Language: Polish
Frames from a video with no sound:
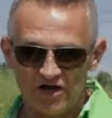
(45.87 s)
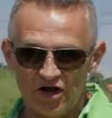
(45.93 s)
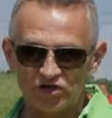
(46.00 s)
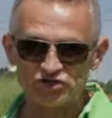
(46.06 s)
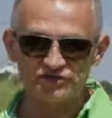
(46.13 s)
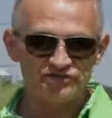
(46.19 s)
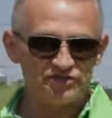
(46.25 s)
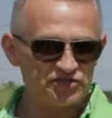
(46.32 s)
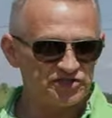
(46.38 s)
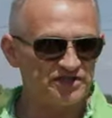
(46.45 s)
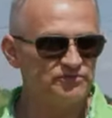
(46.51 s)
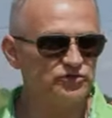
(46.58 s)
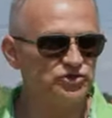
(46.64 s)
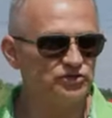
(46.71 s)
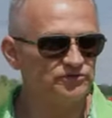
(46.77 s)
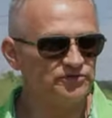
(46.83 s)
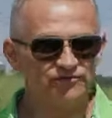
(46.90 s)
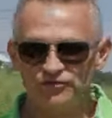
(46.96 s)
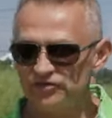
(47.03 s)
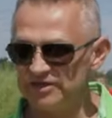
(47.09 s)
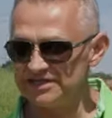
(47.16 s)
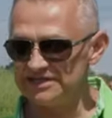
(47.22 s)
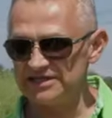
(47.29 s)
Oczywiście muszą być
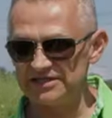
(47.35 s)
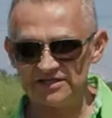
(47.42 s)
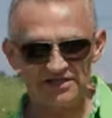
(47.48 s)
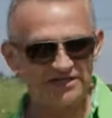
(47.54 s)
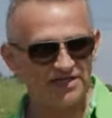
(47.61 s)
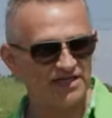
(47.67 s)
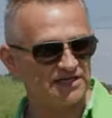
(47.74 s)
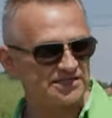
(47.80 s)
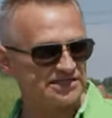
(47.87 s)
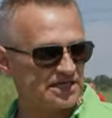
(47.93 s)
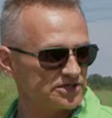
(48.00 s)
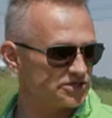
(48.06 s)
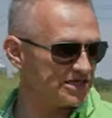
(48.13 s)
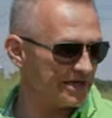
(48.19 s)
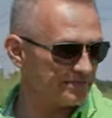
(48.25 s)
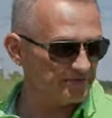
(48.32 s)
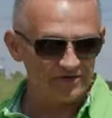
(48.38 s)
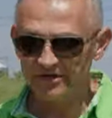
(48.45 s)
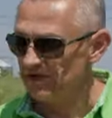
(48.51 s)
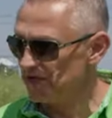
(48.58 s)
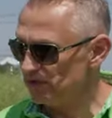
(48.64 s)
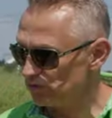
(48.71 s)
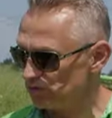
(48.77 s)
fungicydy, teraz zaczynamy
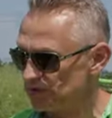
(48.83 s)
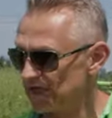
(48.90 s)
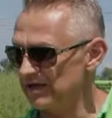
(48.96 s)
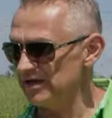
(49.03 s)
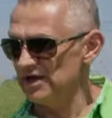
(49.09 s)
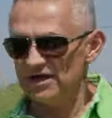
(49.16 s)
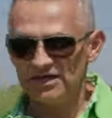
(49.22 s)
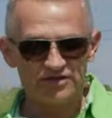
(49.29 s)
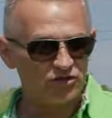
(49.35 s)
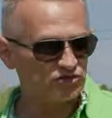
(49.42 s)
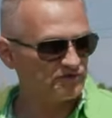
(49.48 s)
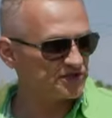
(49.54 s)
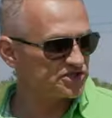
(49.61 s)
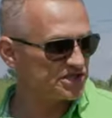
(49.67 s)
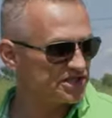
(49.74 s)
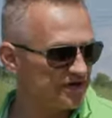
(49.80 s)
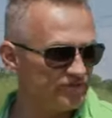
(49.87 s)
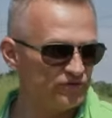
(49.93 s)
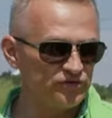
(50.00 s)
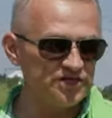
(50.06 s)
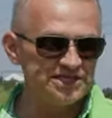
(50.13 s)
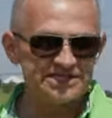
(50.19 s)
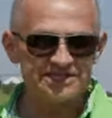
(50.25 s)
tutaj doświadczenia
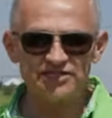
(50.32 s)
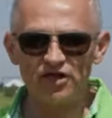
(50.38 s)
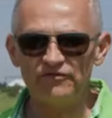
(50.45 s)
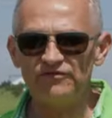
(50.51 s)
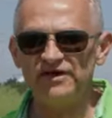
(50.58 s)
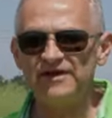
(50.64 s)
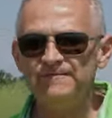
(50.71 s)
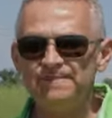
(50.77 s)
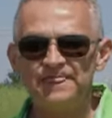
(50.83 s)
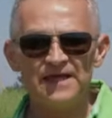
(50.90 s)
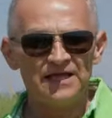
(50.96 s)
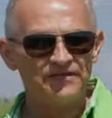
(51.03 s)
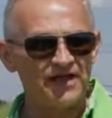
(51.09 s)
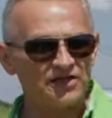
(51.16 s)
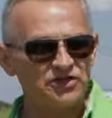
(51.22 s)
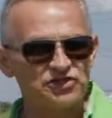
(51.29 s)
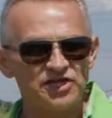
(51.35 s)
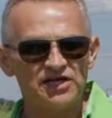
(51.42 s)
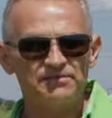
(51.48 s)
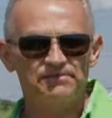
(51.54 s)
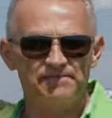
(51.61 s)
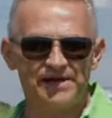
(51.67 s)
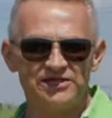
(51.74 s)
fungicydowe,
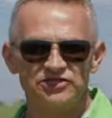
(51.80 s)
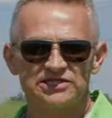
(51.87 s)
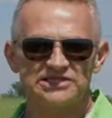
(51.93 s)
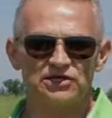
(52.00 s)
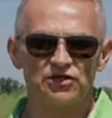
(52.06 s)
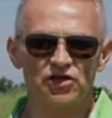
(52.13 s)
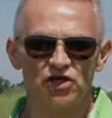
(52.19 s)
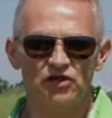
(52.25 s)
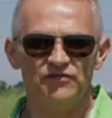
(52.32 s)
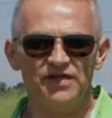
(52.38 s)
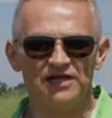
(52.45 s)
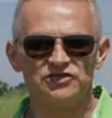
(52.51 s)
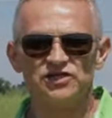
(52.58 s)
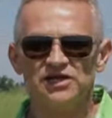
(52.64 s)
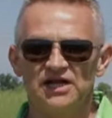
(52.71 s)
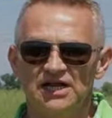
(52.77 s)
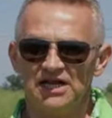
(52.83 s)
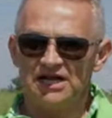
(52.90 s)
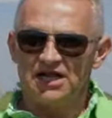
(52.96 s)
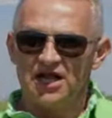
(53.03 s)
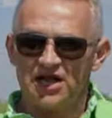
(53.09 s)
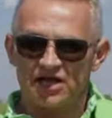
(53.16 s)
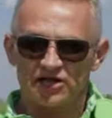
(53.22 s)
także będzie co oglądać.
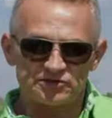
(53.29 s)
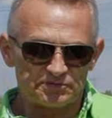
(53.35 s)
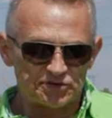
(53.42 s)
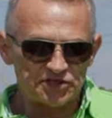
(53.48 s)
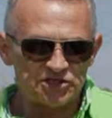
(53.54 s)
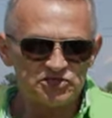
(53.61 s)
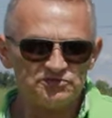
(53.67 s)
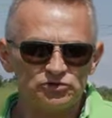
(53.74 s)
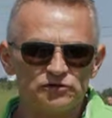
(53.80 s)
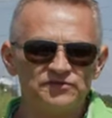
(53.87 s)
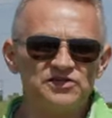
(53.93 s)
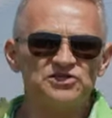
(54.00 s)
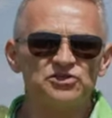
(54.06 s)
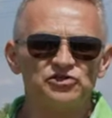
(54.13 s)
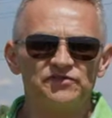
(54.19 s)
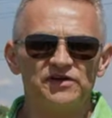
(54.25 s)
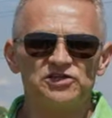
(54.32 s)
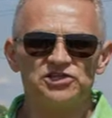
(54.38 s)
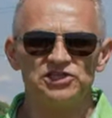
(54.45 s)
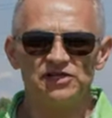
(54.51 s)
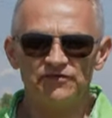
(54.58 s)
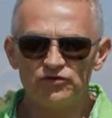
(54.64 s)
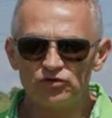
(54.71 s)
Rozpoczęliśmy również
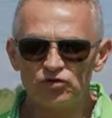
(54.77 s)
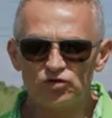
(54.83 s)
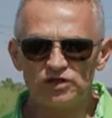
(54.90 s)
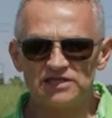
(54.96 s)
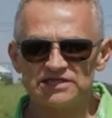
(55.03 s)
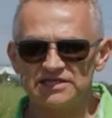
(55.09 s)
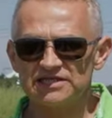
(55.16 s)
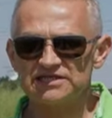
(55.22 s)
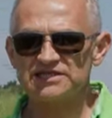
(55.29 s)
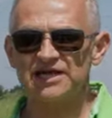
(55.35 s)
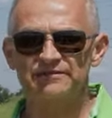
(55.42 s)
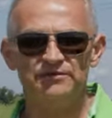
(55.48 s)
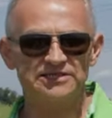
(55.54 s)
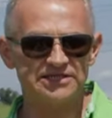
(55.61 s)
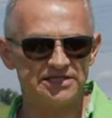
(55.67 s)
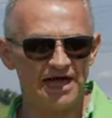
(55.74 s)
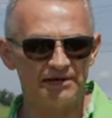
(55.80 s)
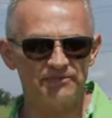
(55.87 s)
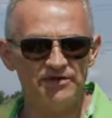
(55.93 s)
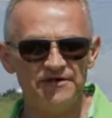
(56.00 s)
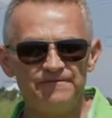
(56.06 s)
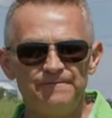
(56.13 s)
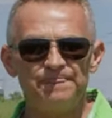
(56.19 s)
doświadczenie w kukurydzy z
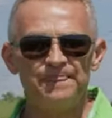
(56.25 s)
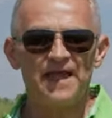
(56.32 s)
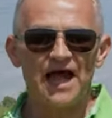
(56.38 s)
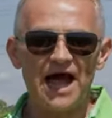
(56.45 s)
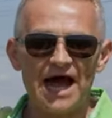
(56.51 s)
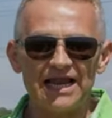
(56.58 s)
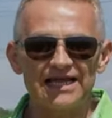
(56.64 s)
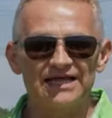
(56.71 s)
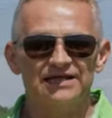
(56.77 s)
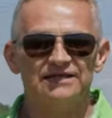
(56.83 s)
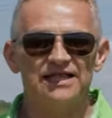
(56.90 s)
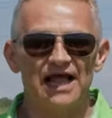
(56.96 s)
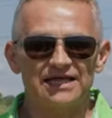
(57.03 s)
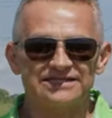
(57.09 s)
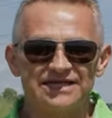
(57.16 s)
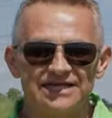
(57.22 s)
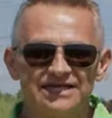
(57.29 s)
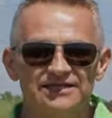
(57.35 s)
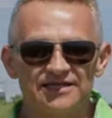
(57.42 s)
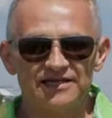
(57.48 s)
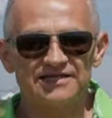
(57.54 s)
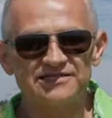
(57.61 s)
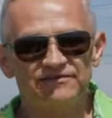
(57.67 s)
herbicydami, ale dla
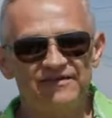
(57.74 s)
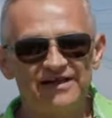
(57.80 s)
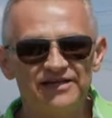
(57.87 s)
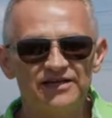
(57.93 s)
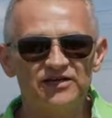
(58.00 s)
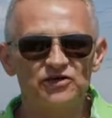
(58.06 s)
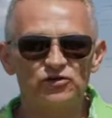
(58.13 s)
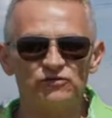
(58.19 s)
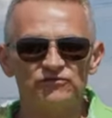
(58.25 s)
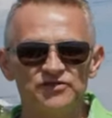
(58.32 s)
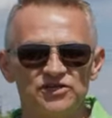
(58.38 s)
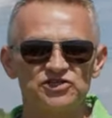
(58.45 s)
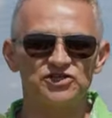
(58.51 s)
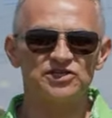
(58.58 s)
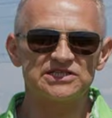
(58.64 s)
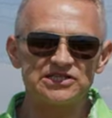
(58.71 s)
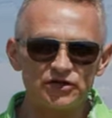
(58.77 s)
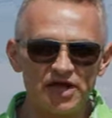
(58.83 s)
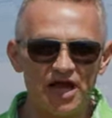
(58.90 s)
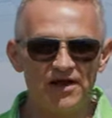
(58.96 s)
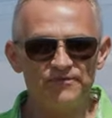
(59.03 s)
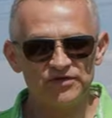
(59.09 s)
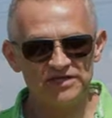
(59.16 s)
zainteresowanych również
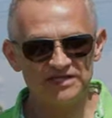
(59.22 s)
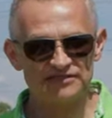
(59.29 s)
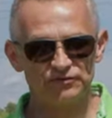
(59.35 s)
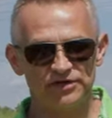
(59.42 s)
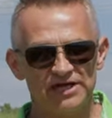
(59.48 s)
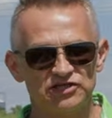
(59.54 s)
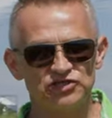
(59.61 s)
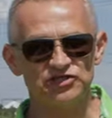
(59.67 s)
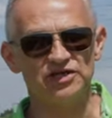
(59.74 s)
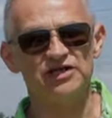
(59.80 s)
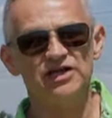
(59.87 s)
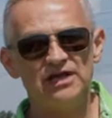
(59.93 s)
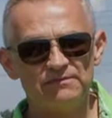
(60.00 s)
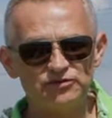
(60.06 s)
soja i słonecznik.